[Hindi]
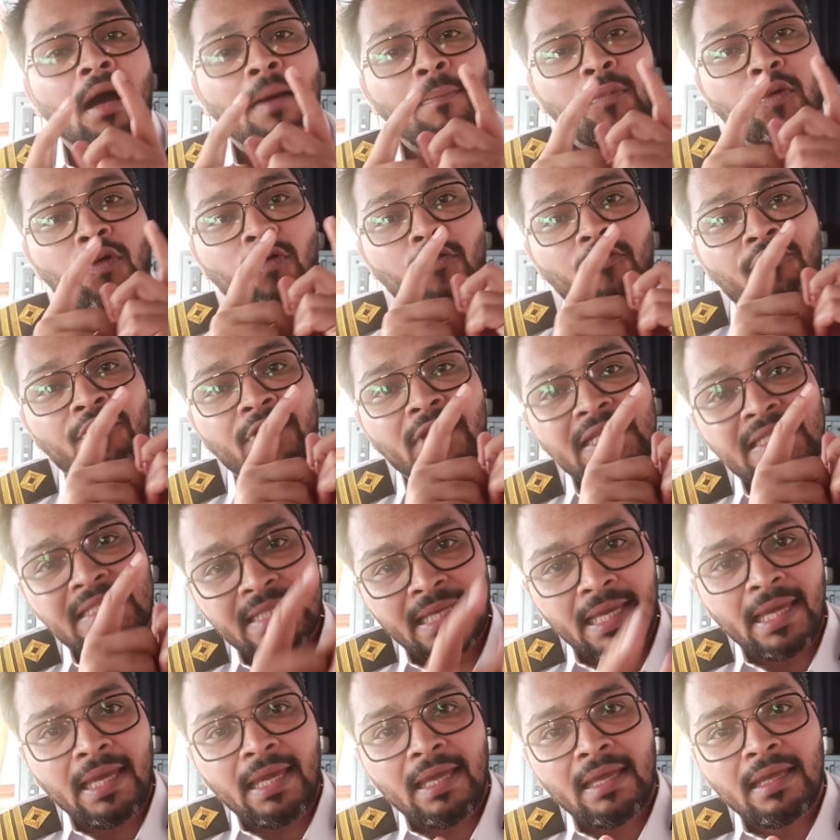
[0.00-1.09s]
आपको फिर
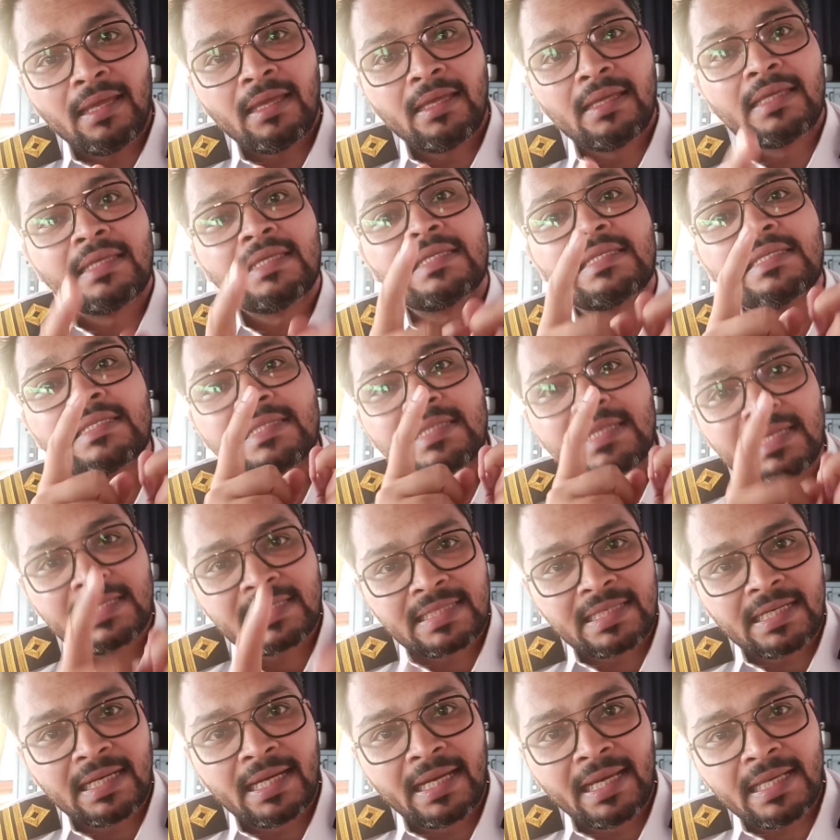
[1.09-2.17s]
से
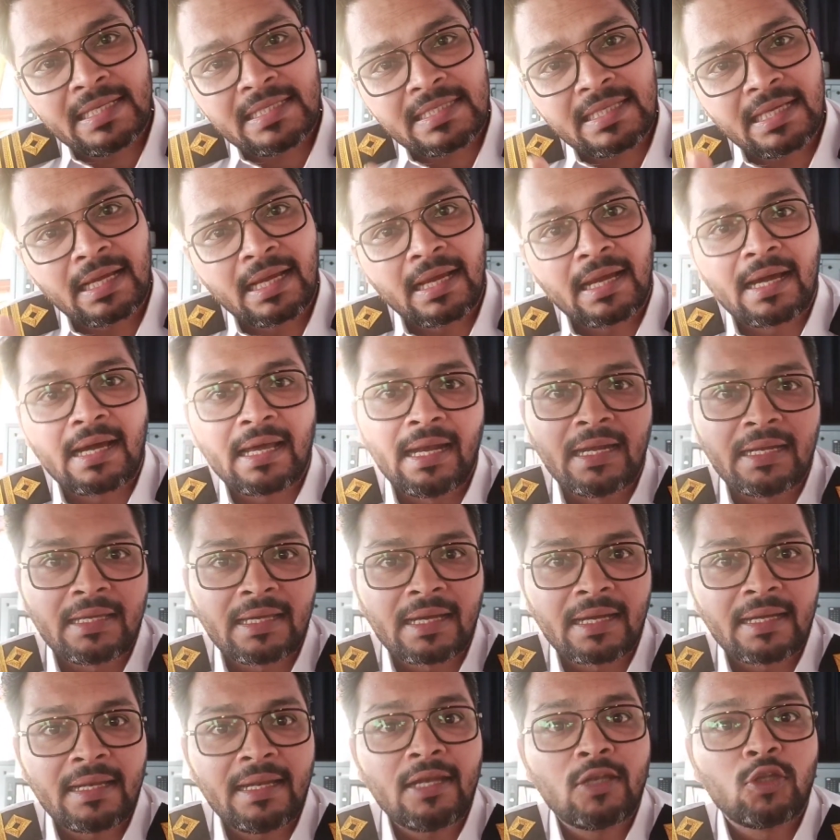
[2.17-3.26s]
सिक्सटी डेज कलेक्ट
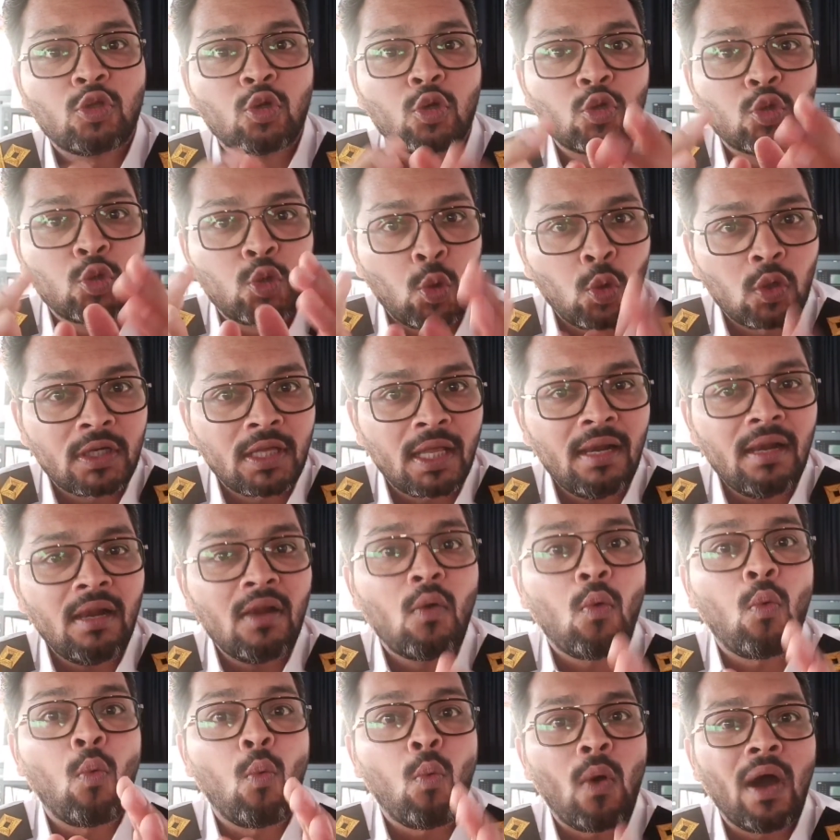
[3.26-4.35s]
करने तो टोटल
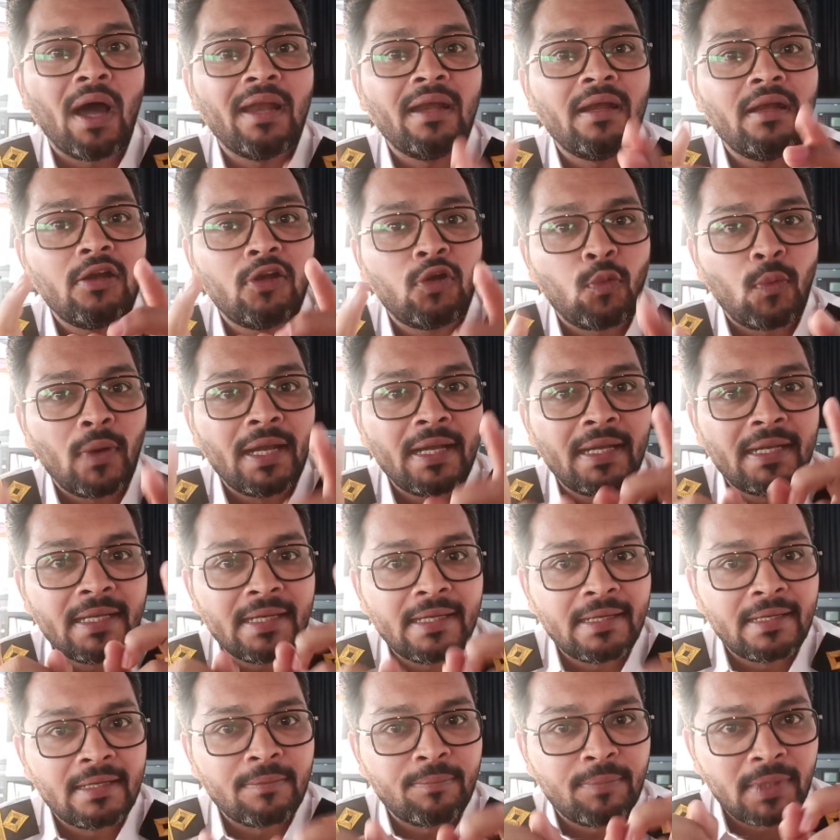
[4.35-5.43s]
वन
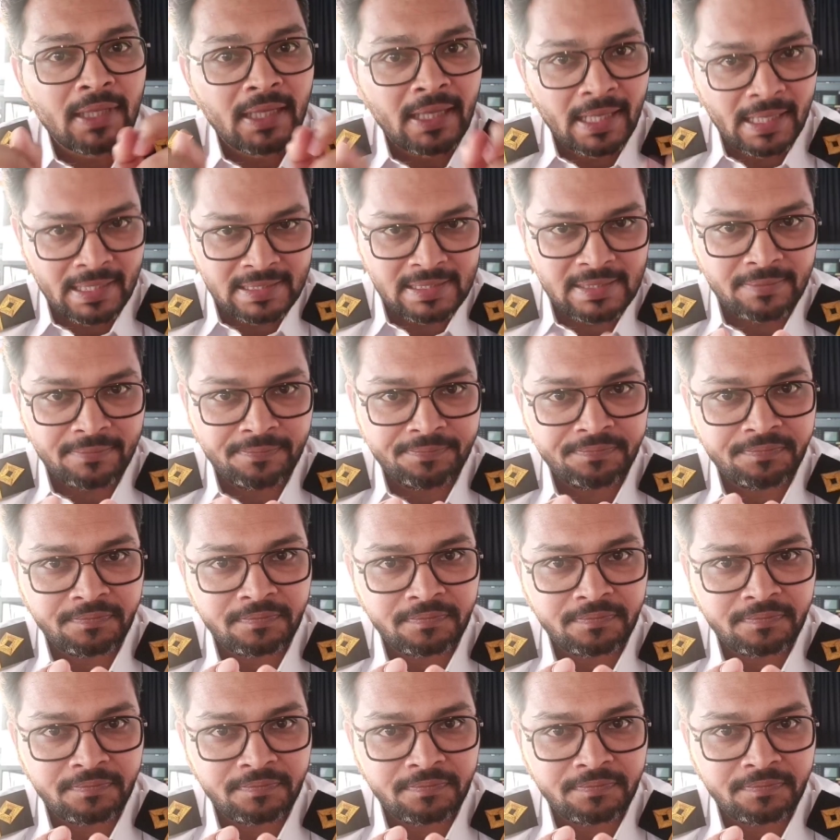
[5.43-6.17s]
ट्वेंटी डीपी डेज